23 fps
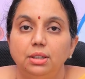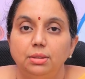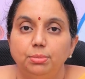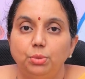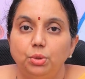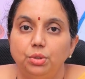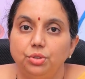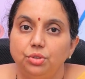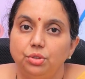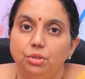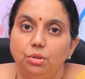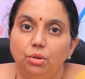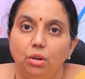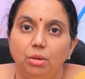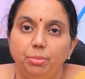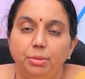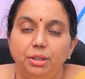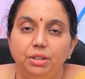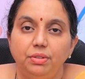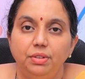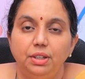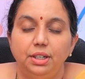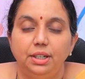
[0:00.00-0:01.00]
మోస్ట్
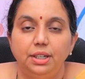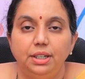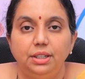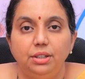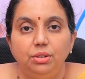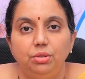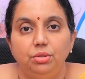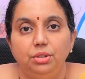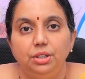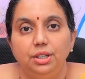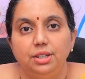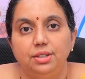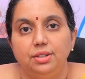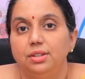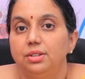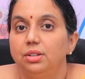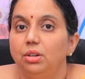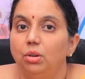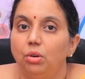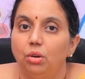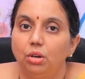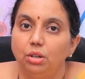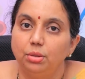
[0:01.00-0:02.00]
కామన్ వెరైటీ
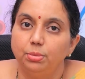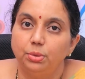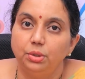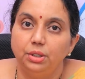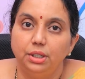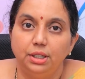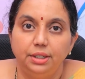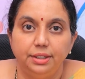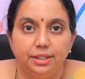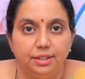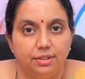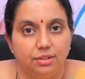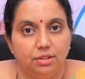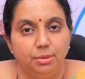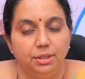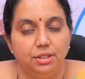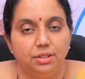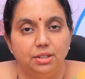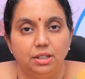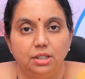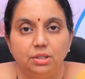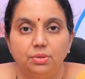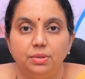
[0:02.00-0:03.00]
ఉండేసేసి హార్మోనల్
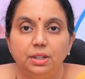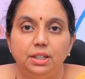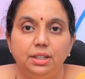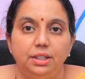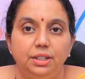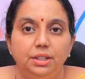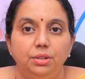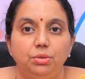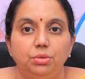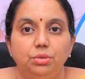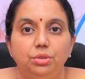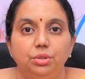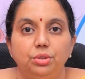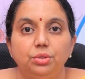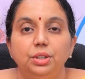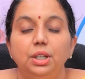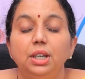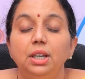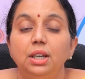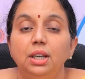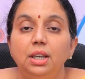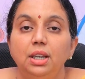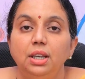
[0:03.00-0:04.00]
డిస్టర్బెన్సెస్ వల్లనే
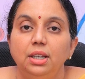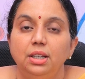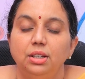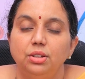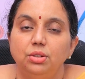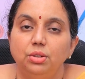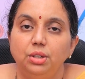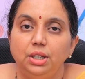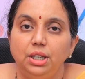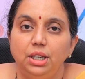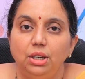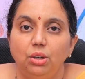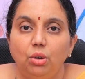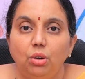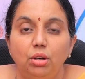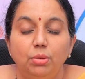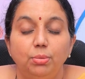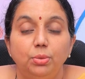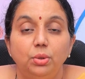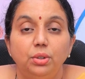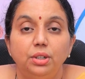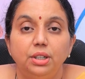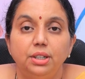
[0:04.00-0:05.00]
ఉంటుంది సో ఈ
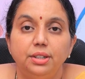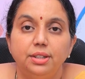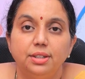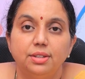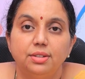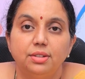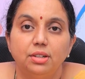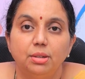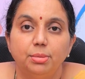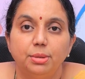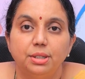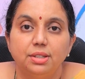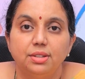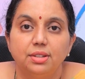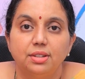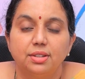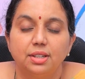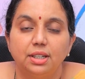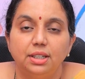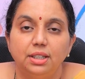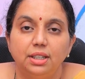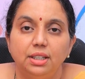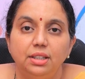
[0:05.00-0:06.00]
హార్మోనల్
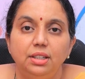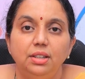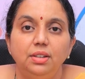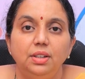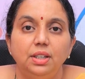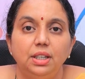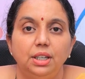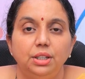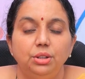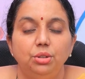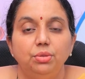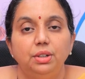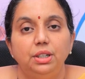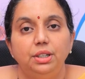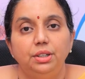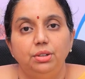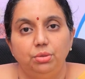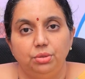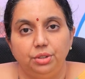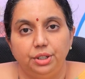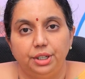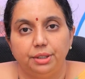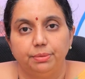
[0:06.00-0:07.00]
డిస్టర్బెన్సెస్ అనేది ఎందువల్ల
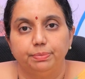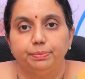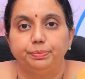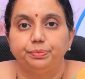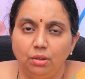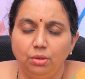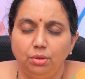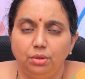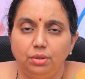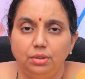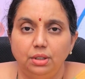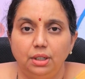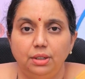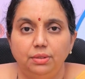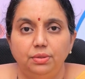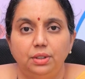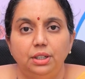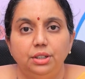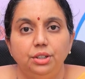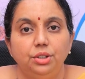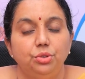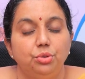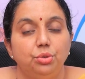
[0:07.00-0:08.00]
ఉంటాయి
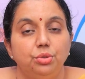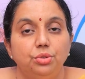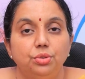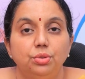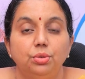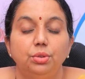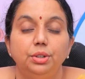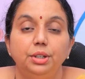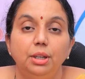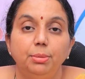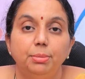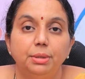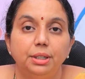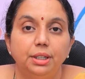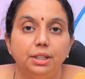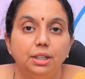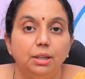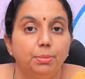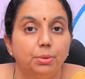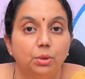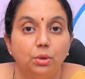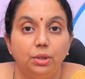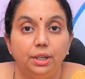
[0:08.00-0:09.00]
వాటికి చూసుకుంటే
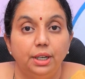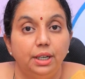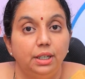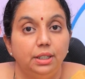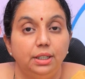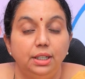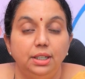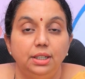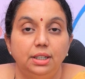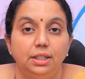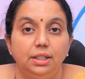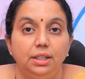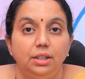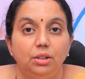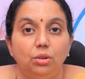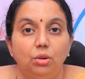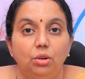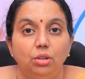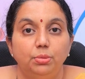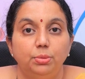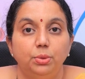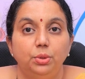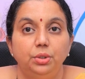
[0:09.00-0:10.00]
మనకి ప్రొలాక్టిన్ అనే
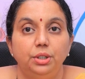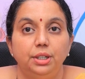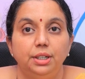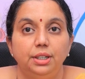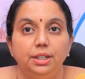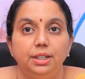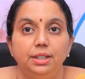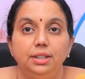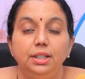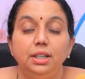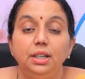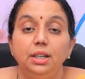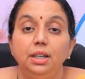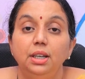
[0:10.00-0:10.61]
హార్మోన్ అనేది